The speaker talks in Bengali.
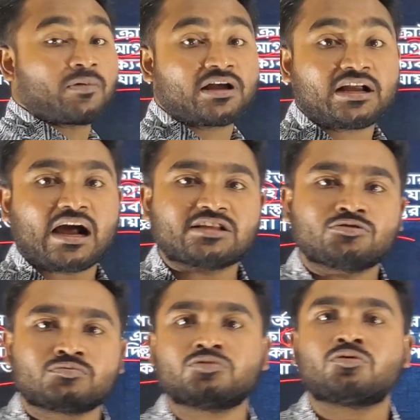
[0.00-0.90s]
আপনাকে কাজ
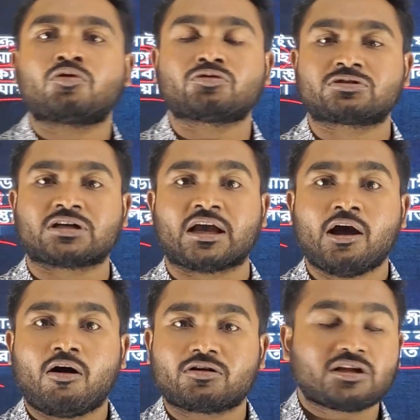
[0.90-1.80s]
উদ্ভূত করছে
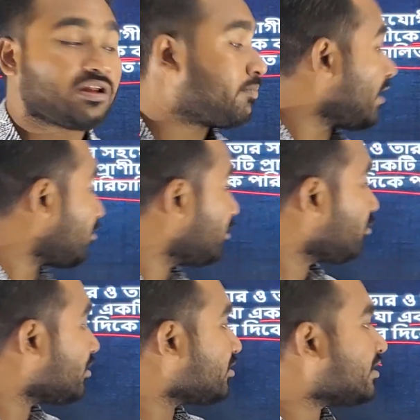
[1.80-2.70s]
অর্থাৎ আপনি এখন
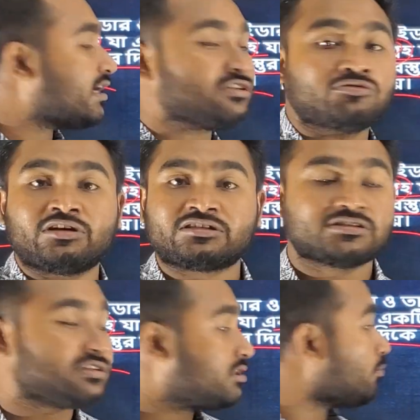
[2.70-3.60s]
এগুলোতে টিকার জন্য
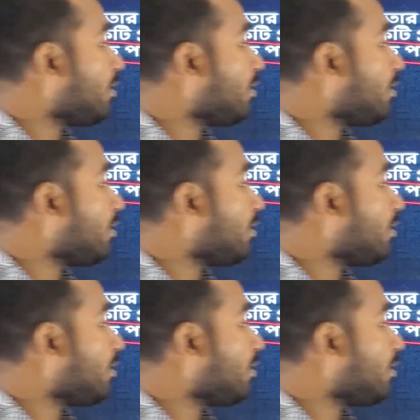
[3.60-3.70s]
এইচএসসি